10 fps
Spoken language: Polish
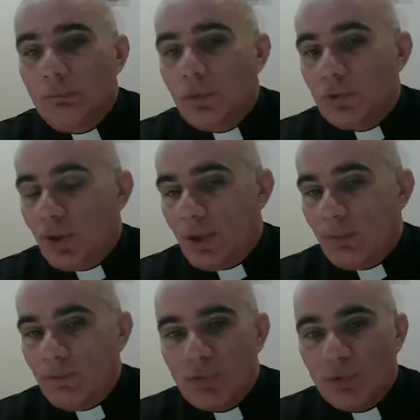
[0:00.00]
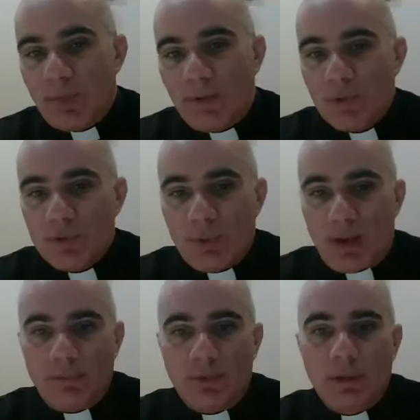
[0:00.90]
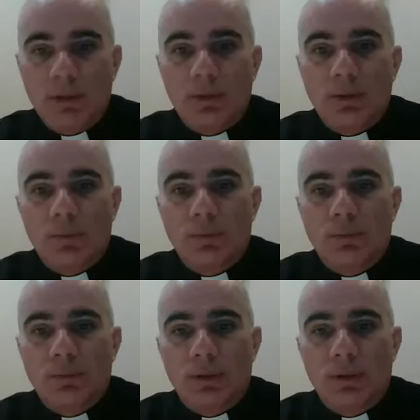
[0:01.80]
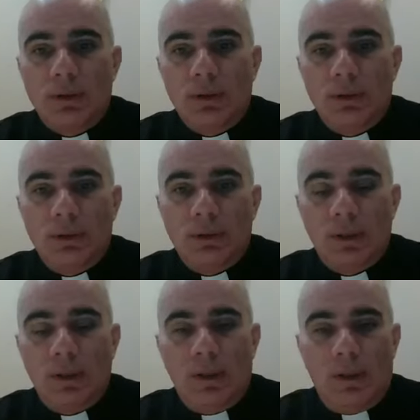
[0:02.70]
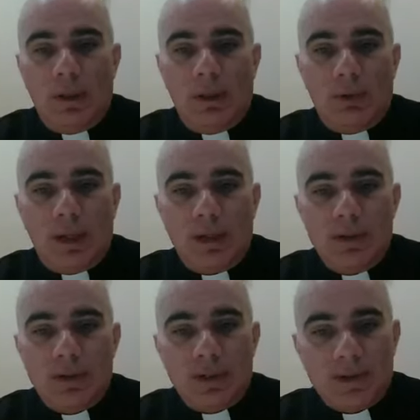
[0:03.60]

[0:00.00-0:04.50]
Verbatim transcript: no, żyjemy wśród prawosławnych, których y, Eucharystia jest